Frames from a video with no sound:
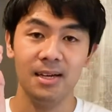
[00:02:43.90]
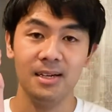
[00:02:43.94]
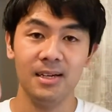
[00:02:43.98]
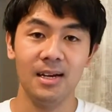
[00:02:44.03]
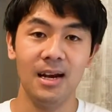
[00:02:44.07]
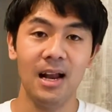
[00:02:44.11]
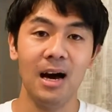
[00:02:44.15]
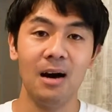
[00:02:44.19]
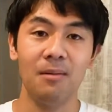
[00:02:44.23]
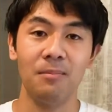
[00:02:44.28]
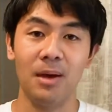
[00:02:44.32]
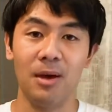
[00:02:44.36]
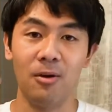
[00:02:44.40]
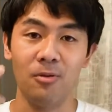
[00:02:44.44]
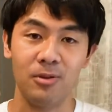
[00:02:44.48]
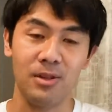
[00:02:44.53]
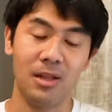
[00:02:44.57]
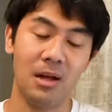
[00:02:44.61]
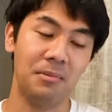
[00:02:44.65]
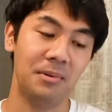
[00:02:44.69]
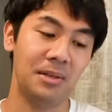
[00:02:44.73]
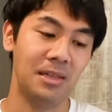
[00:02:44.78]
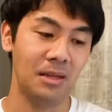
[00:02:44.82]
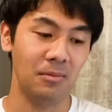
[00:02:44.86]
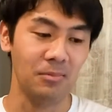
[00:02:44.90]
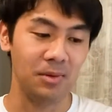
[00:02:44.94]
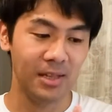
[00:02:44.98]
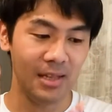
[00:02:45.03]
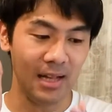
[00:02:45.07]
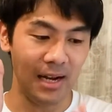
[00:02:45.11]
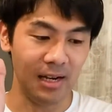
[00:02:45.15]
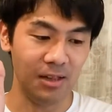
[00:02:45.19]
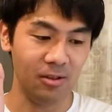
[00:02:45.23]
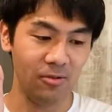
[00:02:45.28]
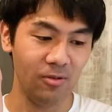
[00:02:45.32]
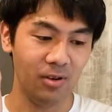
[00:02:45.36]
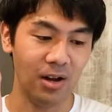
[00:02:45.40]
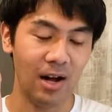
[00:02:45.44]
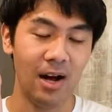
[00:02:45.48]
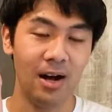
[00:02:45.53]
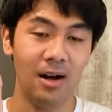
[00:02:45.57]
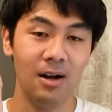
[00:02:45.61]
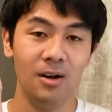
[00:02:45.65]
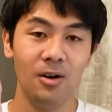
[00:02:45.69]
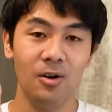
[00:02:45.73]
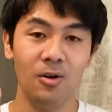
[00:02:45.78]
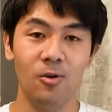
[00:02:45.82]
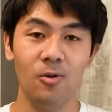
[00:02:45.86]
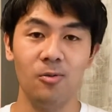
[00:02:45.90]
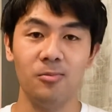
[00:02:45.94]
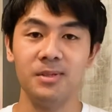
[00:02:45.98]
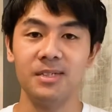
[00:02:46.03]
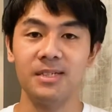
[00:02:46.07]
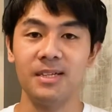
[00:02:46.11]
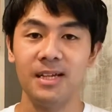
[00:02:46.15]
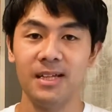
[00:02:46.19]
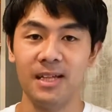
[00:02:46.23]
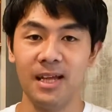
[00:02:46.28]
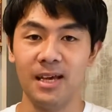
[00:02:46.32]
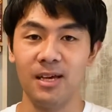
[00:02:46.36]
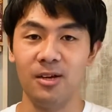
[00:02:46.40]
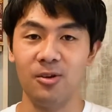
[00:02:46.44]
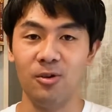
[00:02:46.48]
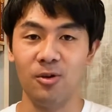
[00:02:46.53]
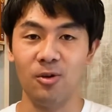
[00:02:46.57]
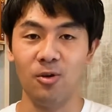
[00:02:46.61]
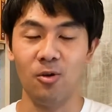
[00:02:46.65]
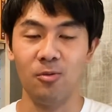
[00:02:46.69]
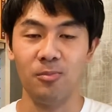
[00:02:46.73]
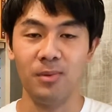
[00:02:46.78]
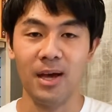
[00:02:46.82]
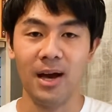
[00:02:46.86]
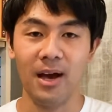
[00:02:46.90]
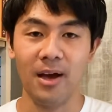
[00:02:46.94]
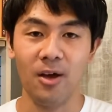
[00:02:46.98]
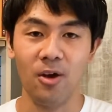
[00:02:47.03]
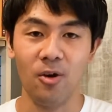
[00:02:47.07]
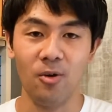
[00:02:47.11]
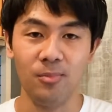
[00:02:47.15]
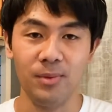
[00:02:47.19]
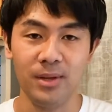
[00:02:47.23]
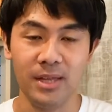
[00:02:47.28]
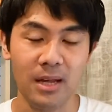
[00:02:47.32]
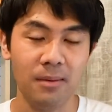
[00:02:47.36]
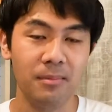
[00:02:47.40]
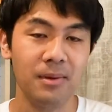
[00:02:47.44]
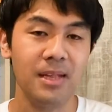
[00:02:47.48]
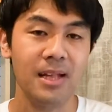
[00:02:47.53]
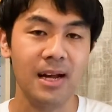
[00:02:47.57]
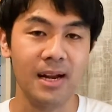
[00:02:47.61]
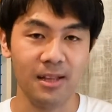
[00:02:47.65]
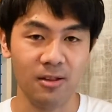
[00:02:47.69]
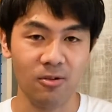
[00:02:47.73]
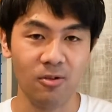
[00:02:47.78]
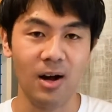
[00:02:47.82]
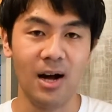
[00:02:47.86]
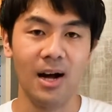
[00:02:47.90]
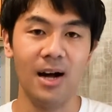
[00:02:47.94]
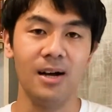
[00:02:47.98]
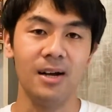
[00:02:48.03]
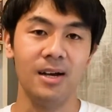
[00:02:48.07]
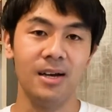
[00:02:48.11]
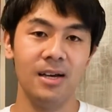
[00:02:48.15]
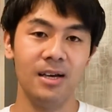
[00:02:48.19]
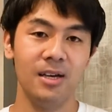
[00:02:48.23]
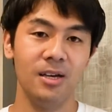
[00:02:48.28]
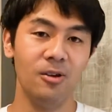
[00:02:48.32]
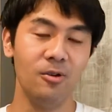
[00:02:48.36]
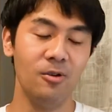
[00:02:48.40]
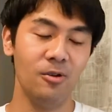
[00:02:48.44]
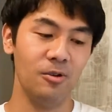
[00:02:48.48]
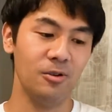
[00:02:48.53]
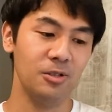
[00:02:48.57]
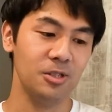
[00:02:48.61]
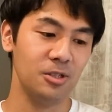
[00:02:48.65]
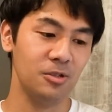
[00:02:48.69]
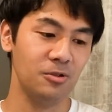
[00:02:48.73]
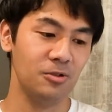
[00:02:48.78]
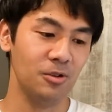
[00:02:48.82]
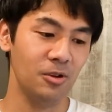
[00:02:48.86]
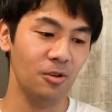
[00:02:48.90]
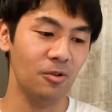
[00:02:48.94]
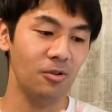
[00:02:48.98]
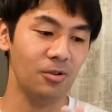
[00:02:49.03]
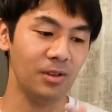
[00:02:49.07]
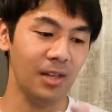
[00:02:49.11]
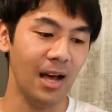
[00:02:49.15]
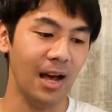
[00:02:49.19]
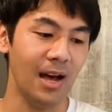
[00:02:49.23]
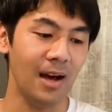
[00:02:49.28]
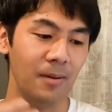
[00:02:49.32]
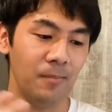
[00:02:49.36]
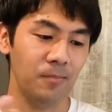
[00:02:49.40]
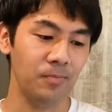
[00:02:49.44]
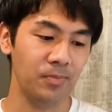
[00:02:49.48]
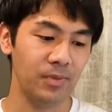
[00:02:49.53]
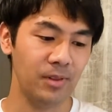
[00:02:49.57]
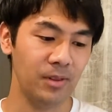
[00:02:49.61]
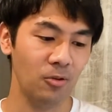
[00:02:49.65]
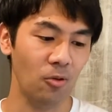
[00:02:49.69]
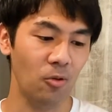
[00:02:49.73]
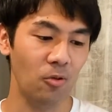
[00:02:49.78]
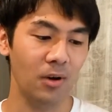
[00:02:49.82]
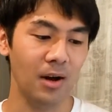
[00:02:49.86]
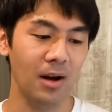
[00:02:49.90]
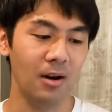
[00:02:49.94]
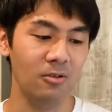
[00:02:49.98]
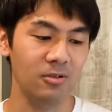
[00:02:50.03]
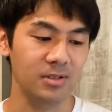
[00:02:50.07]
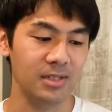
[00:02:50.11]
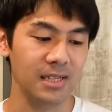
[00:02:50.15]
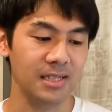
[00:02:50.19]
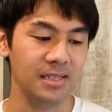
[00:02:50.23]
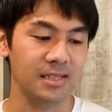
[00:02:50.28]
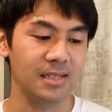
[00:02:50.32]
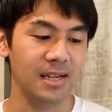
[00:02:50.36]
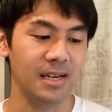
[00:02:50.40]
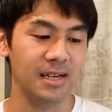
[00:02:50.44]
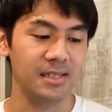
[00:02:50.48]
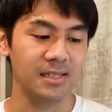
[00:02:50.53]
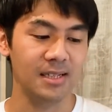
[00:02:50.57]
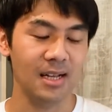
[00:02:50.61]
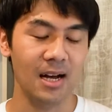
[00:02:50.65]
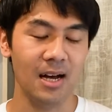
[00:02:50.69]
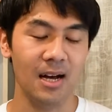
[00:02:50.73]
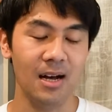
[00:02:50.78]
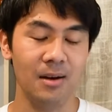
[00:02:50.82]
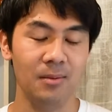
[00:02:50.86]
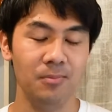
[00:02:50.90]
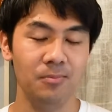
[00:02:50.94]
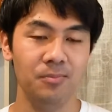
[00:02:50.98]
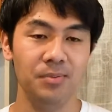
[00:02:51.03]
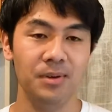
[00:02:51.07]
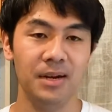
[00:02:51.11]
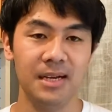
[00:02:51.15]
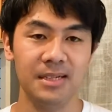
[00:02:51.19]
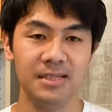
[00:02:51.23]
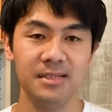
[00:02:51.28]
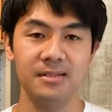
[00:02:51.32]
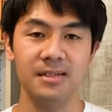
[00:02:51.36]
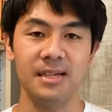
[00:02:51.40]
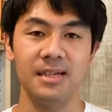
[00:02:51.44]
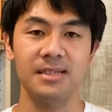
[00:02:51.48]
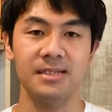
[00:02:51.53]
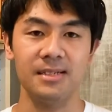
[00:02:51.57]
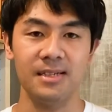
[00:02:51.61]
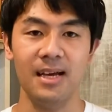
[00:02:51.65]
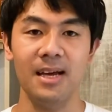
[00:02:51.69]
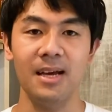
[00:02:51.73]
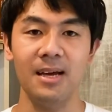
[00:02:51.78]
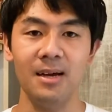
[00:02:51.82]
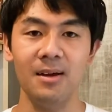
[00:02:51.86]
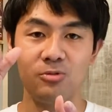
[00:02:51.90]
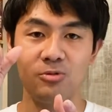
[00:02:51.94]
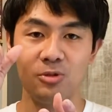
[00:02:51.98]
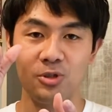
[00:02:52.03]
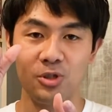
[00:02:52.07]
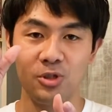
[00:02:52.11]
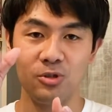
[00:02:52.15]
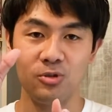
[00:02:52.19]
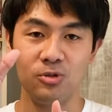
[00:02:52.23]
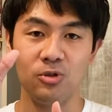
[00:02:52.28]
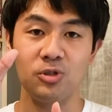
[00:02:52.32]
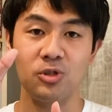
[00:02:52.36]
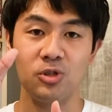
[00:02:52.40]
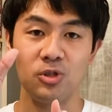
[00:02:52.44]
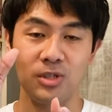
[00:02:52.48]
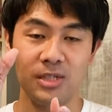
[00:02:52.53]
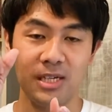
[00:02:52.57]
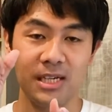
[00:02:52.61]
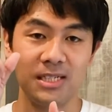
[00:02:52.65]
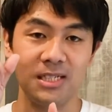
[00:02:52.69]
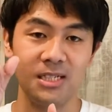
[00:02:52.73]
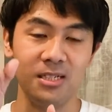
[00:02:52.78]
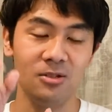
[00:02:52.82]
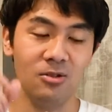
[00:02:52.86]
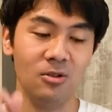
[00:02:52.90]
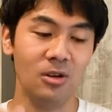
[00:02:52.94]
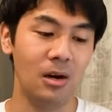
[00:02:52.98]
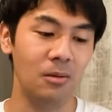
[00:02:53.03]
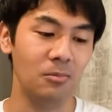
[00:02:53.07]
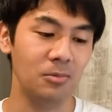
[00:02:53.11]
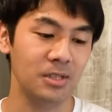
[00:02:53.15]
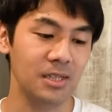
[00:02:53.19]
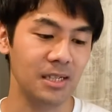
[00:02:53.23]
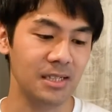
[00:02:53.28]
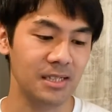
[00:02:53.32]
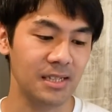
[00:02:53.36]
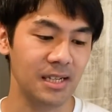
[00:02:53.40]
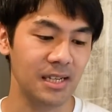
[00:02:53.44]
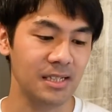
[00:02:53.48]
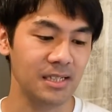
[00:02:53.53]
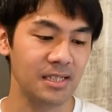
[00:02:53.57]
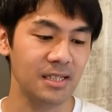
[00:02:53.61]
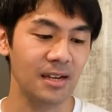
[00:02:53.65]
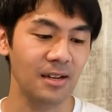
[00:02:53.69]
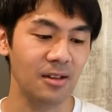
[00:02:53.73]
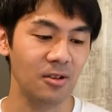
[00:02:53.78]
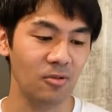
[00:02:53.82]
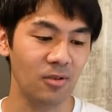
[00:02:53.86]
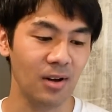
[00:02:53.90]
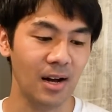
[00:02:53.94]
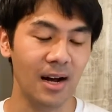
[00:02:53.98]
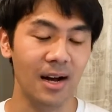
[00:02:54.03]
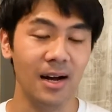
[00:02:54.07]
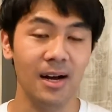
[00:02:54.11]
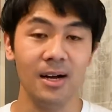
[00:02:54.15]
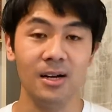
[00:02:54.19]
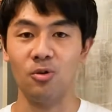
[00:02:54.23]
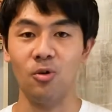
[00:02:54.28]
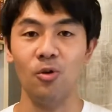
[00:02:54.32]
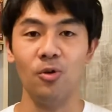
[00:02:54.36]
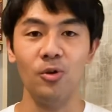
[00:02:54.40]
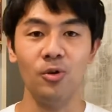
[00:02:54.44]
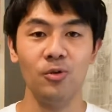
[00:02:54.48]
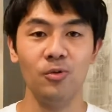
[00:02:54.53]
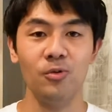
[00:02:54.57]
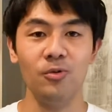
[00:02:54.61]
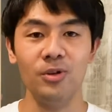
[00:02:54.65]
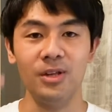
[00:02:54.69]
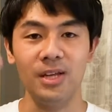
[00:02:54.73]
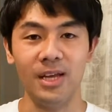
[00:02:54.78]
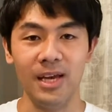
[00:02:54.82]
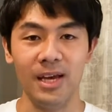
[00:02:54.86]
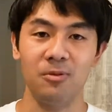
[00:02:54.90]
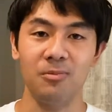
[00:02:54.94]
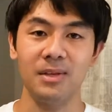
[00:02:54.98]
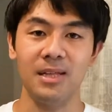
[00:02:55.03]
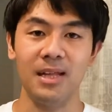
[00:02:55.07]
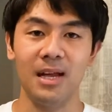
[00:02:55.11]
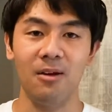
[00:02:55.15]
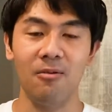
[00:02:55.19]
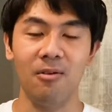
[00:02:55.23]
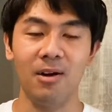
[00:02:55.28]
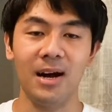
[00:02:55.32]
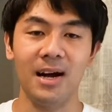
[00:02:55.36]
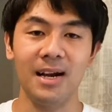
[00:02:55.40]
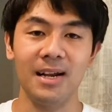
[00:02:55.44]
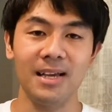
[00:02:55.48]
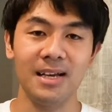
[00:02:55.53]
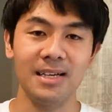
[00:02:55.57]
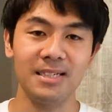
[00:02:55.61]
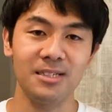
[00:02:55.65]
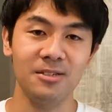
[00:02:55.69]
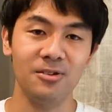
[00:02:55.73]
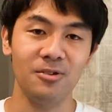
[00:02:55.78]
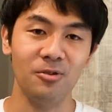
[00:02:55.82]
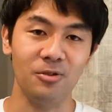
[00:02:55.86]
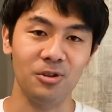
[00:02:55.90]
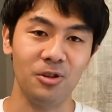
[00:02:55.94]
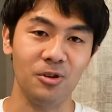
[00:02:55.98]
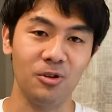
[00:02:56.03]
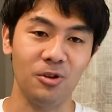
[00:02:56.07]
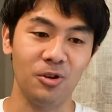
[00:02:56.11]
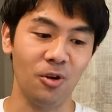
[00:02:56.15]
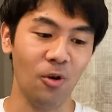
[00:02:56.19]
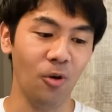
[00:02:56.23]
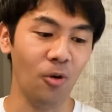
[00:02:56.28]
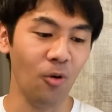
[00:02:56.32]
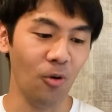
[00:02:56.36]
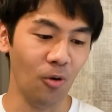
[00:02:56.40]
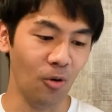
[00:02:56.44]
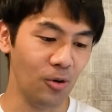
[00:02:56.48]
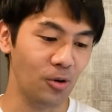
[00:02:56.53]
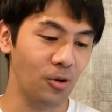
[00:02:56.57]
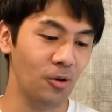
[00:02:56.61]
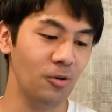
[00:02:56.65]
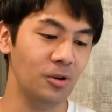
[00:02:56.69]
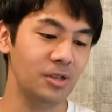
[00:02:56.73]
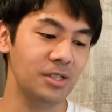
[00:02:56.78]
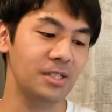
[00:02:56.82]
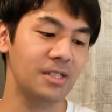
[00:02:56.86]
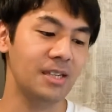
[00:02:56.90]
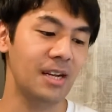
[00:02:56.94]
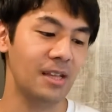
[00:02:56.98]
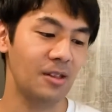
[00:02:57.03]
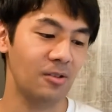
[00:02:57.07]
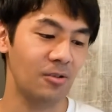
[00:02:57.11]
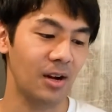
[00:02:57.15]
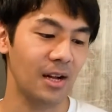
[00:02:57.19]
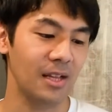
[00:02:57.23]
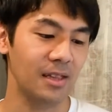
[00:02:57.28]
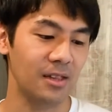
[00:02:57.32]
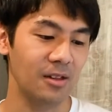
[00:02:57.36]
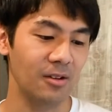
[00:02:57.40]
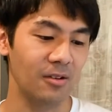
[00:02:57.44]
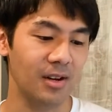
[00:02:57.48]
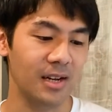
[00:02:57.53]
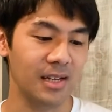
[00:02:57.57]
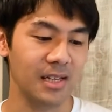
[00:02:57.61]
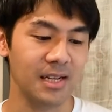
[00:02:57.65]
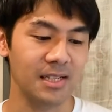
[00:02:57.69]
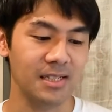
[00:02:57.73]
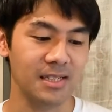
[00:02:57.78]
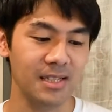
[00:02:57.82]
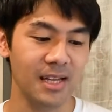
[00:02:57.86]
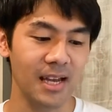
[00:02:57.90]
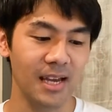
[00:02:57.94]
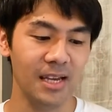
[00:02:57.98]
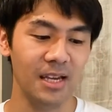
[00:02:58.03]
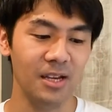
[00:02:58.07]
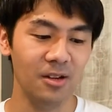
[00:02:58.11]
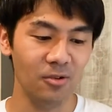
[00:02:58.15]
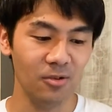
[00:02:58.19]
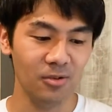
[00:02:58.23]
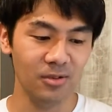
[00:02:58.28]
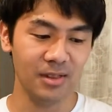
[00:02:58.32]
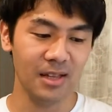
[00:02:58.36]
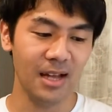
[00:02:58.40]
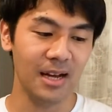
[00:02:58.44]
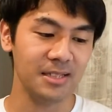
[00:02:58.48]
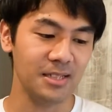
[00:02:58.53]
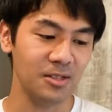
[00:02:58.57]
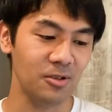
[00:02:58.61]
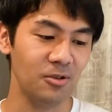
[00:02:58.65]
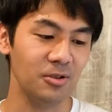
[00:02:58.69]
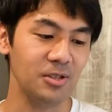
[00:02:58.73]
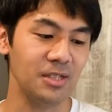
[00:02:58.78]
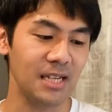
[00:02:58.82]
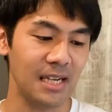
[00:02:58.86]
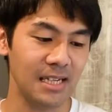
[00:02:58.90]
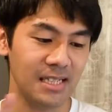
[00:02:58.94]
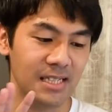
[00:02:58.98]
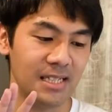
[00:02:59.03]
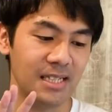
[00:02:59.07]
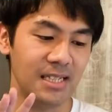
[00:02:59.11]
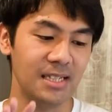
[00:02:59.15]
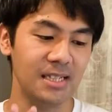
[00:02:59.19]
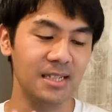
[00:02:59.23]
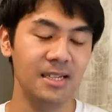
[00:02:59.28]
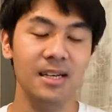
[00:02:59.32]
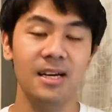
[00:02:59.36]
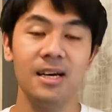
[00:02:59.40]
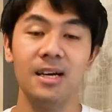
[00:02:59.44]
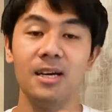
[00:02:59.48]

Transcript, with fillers: ラーメンを食べてみたりとかお店でいろいろお土産を見てみたりとかいろいろするような動画を撮影したプラスですね途中途中写真とかも撮影したりとかこういう風に見たら分かりやすいよっていう表を用意したりとかっていう形でいろんなその写真